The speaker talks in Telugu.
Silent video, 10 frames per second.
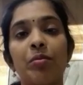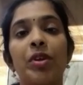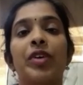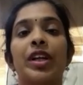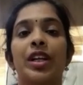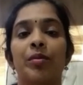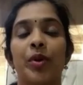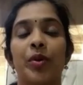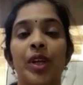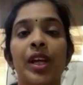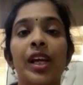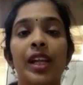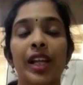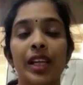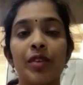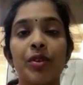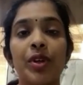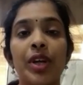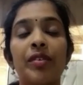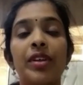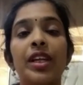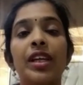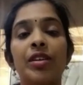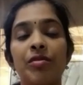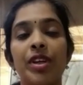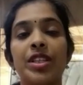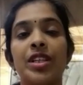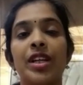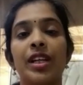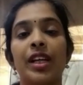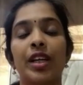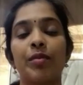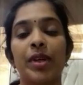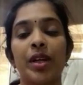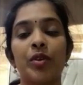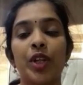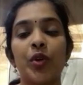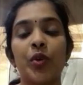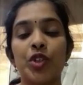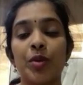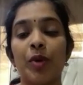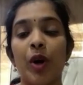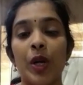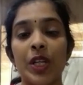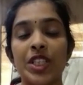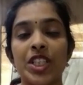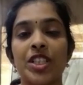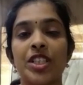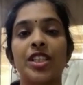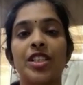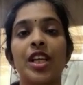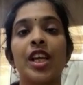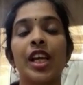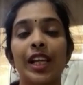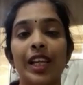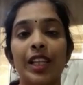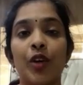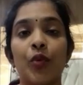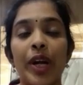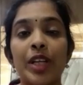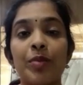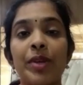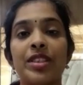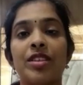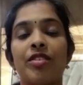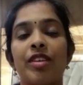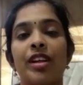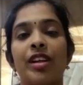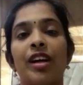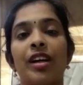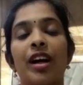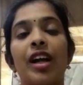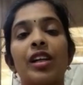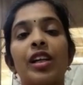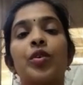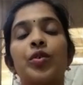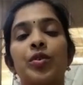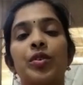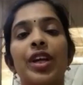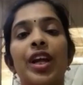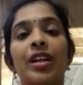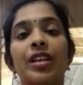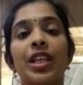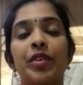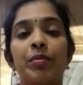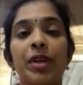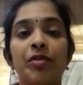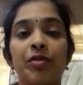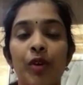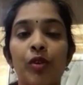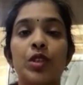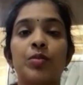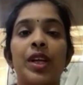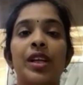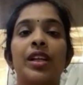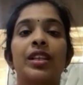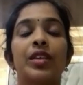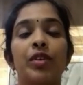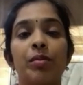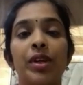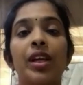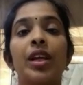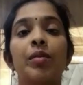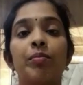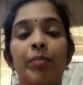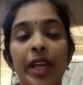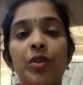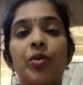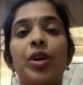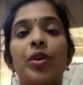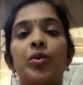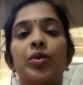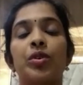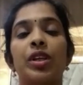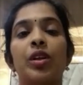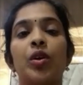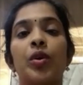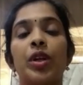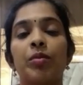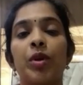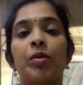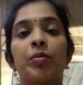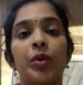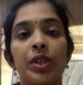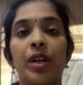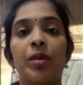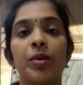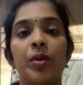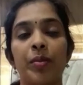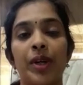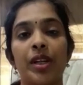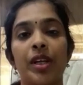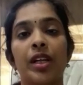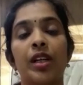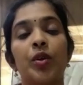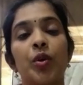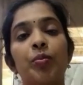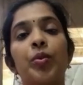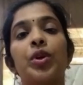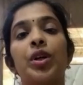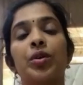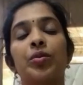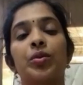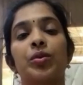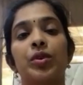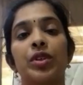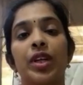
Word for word: నాట్ బి వరీడ్ అబౌట్ లైక్ ఇఫ్ యూ హ్యావ్ ఎనీ ఇన్ఫెక్షన్ అట్లా ఏమైనా ఉంటే కొంచెం ఆరెంజ్ స్టింజ్ లేదా వైట్ మిక్స్డ్ రెడ్ లాగా అట్లా ఉంటుంది అండ్ దే విల్ బి ఫౌల్ స్మెల్ అండ్ దే విల్ బి పెయిన్ కూడా ఉంటుంది లోవర్ ఎబ్డామన్ పొత్తి కడుపు నొప్పి అంటారు అట్లా నొప్పి ఉండటము